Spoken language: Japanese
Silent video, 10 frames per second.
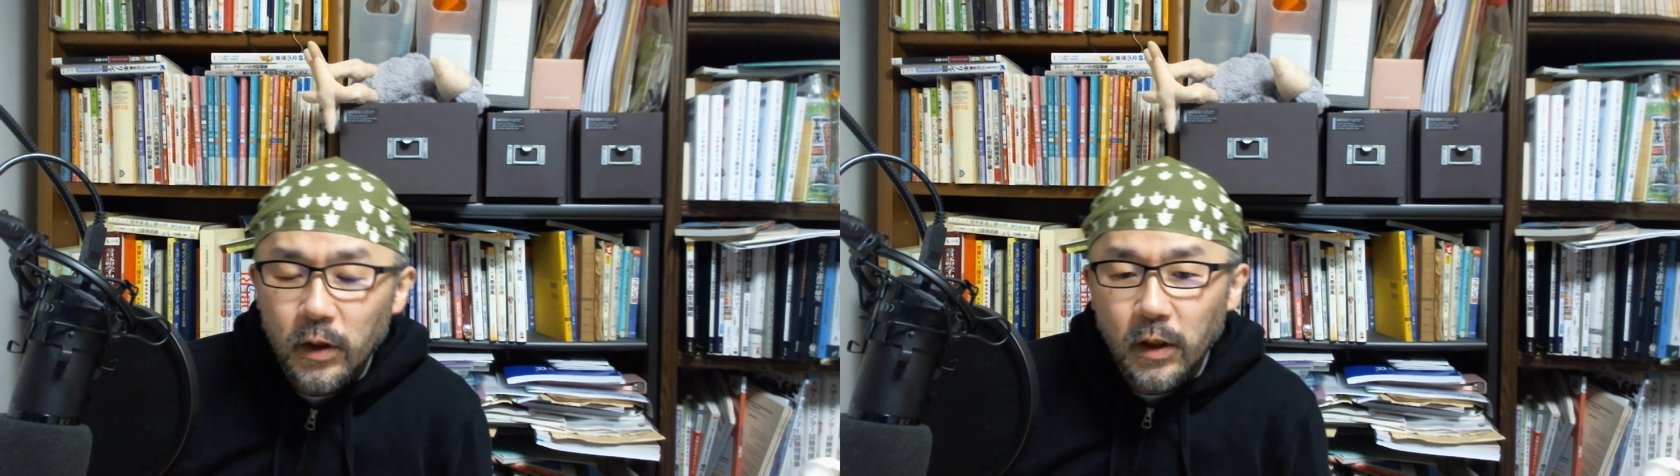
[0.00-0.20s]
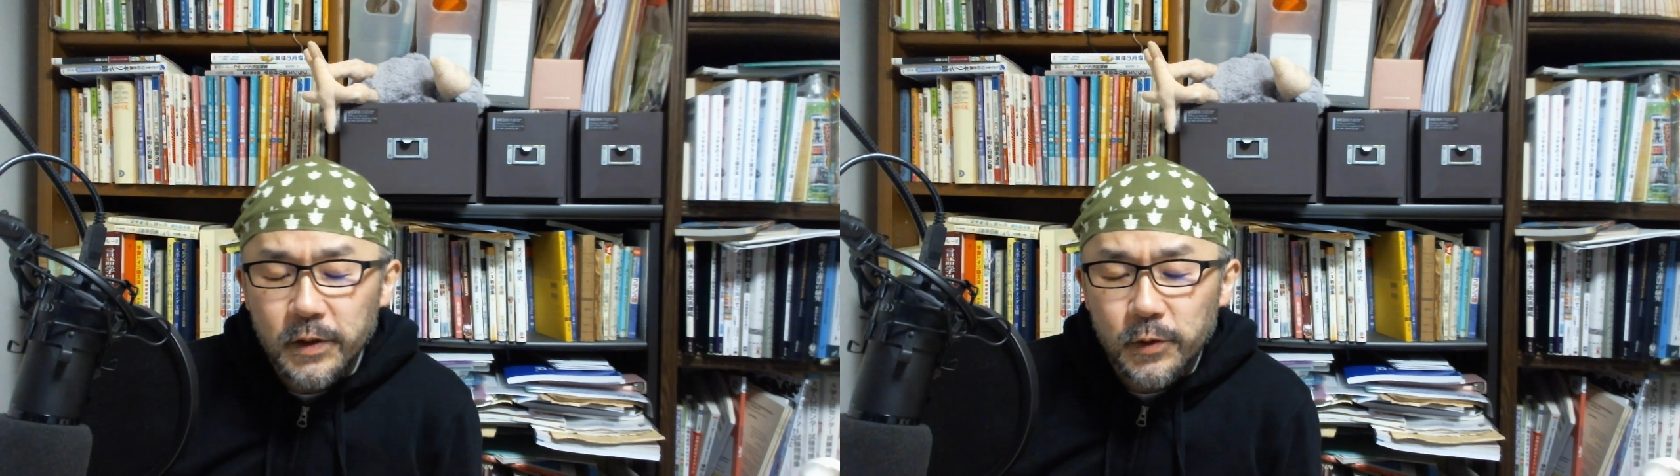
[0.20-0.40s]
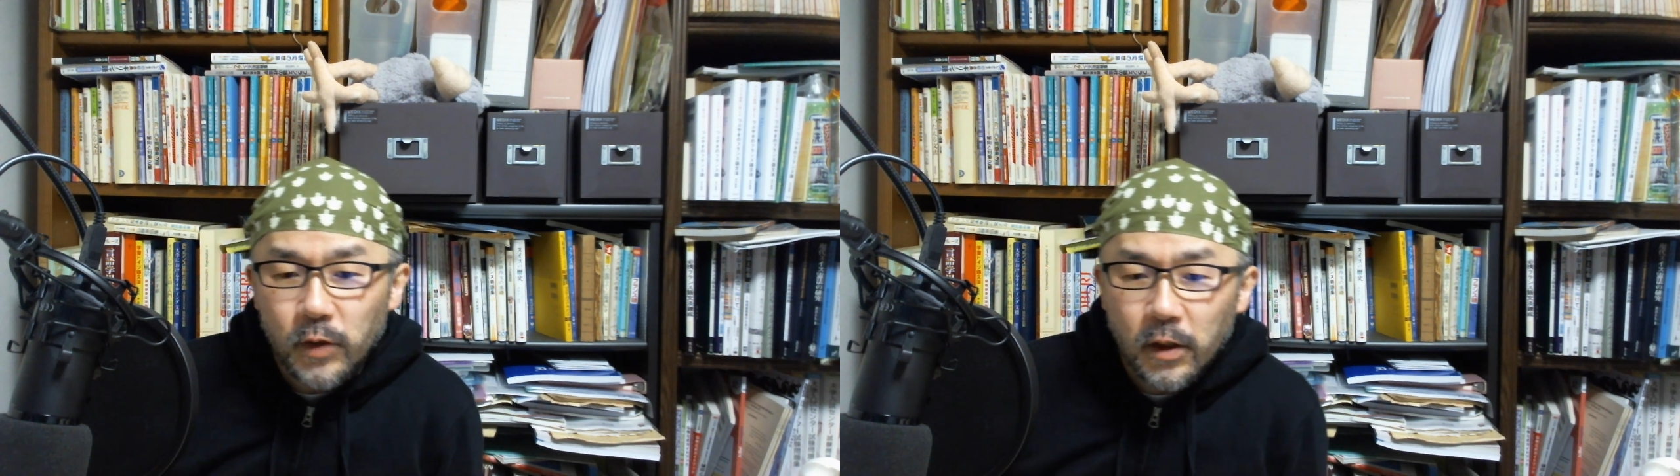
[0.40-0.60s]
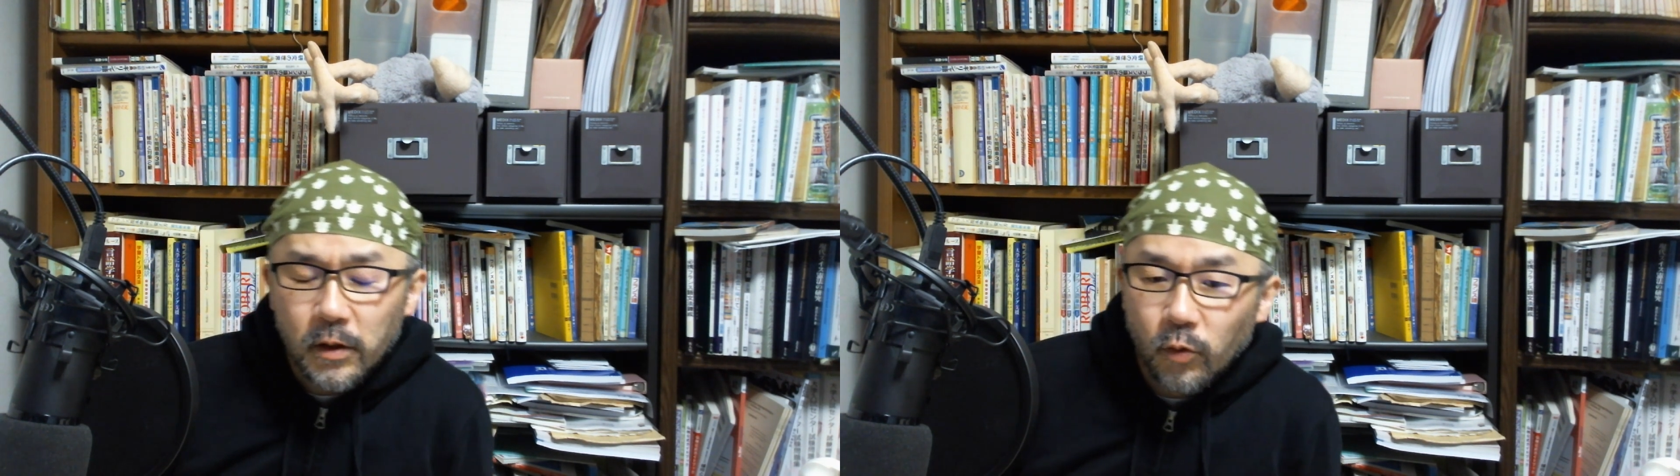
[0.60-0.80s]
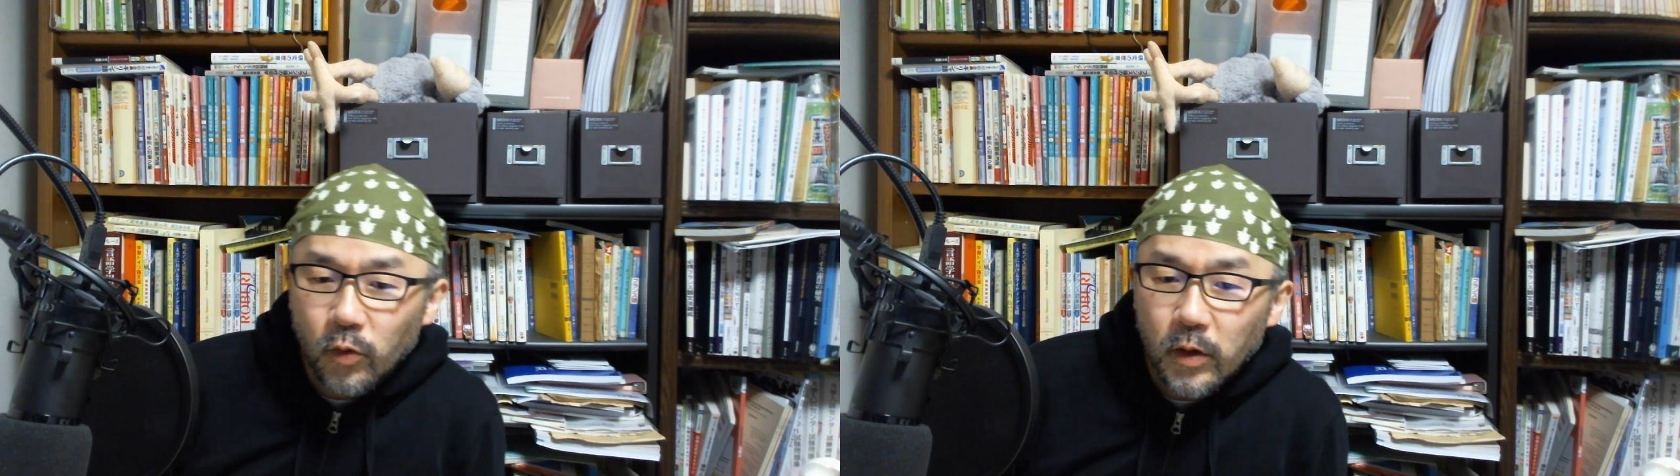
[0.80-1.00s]
なんか相談
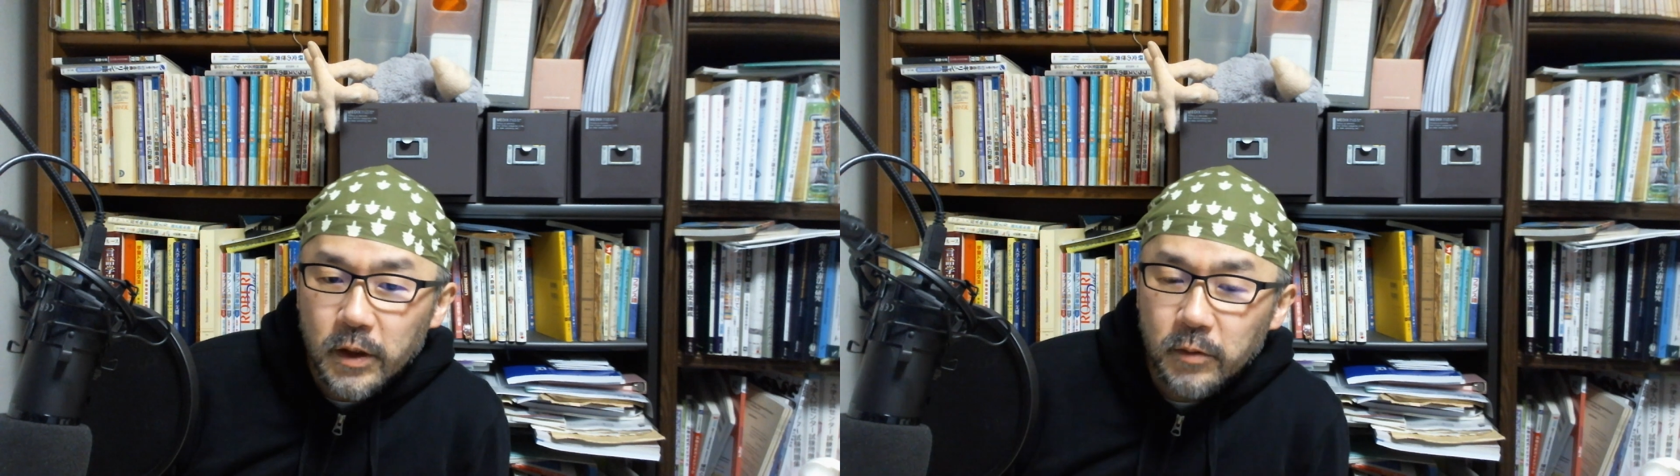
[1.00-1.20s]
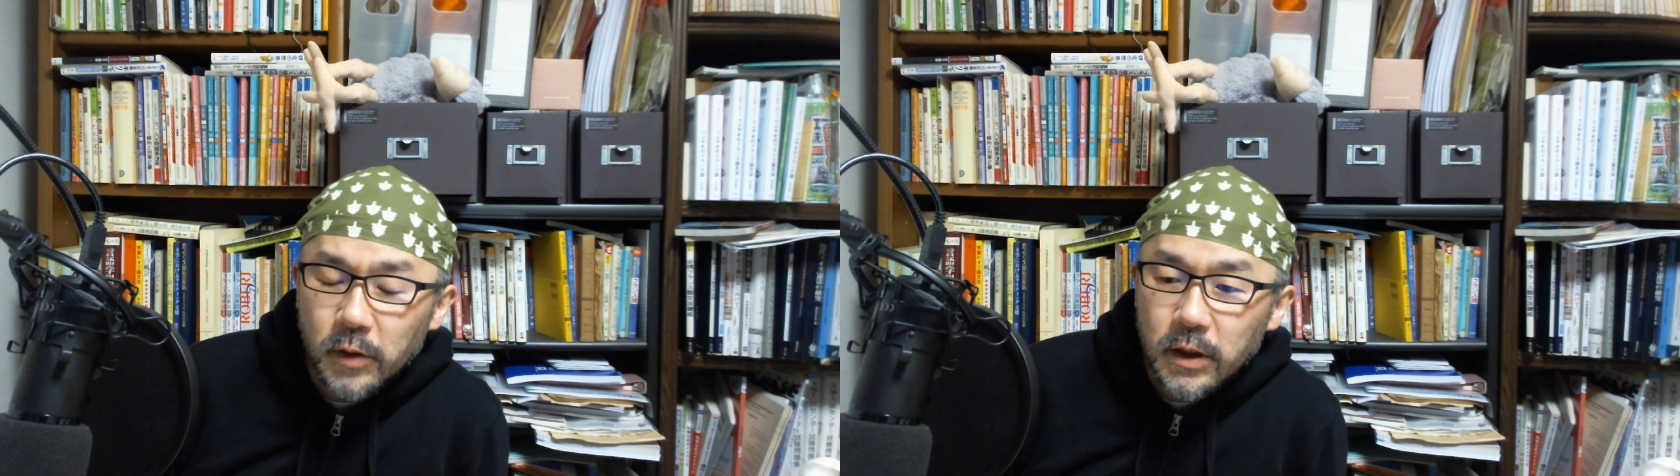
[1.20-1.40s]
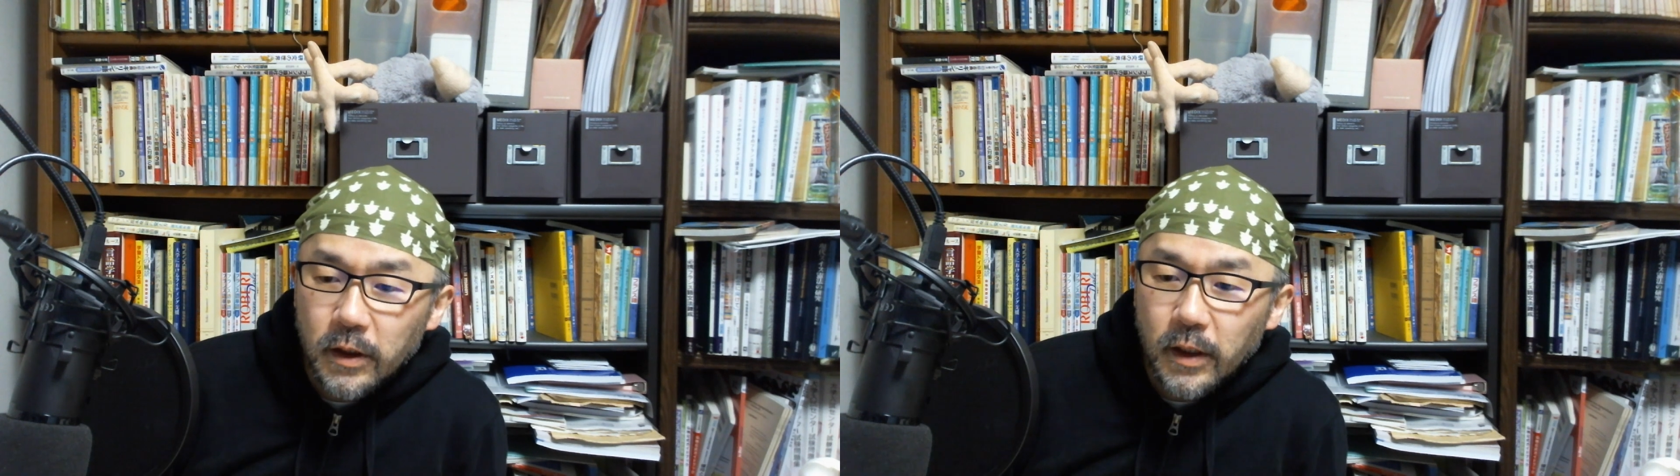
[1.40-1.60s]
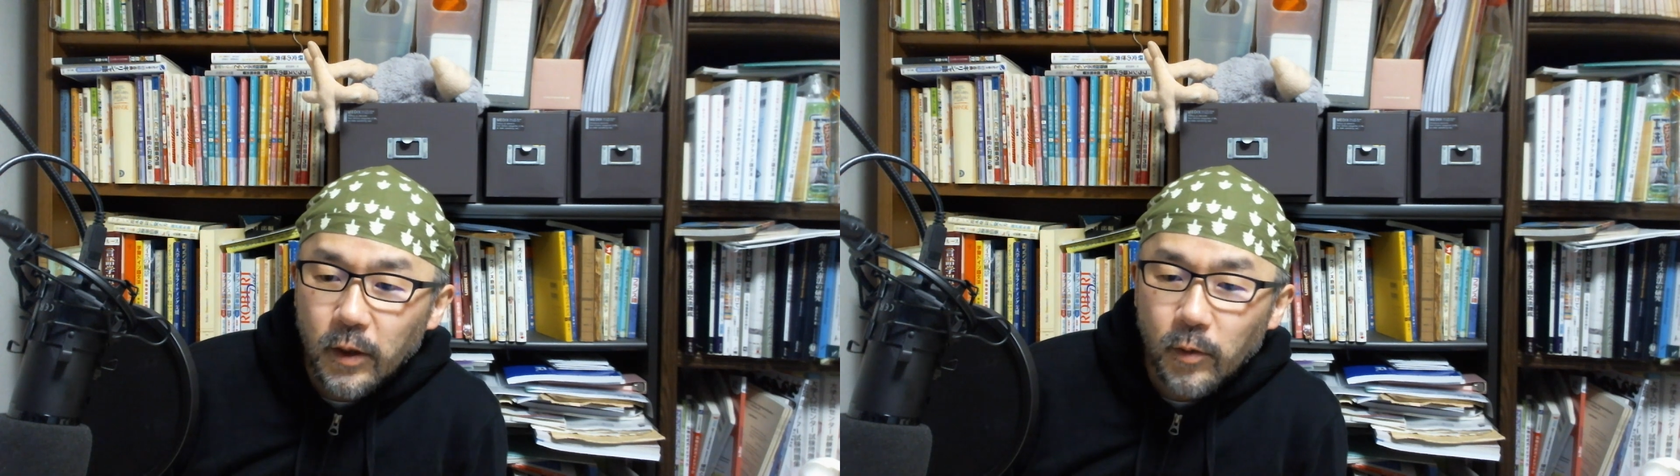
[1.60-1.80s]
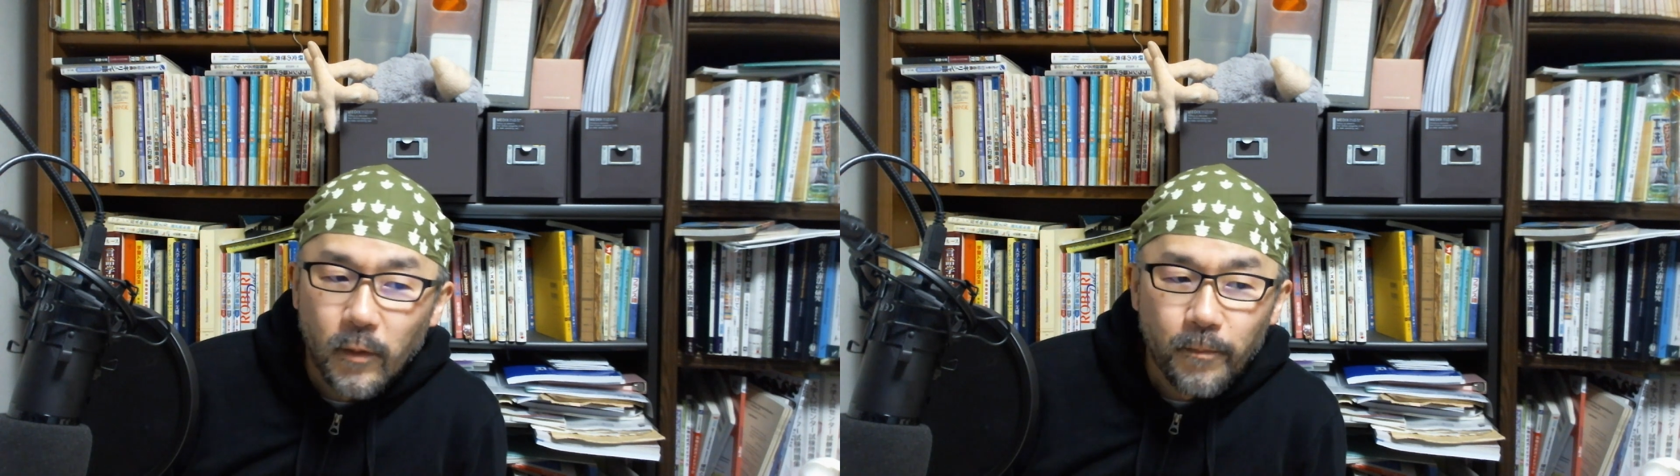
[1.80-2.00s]
に乗ったりしましたけれども、